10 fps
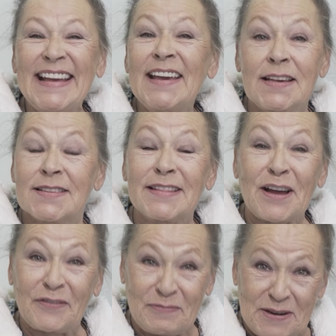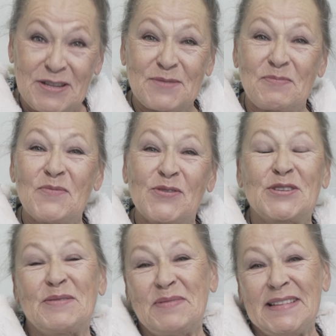Если так, в принципе,
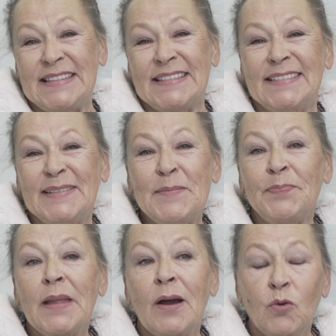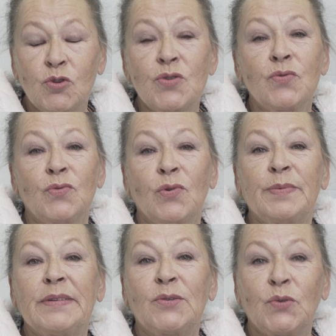может быть. Очень
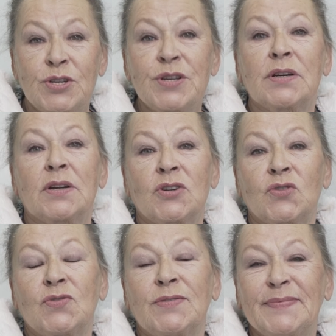удобно, очень хорошо.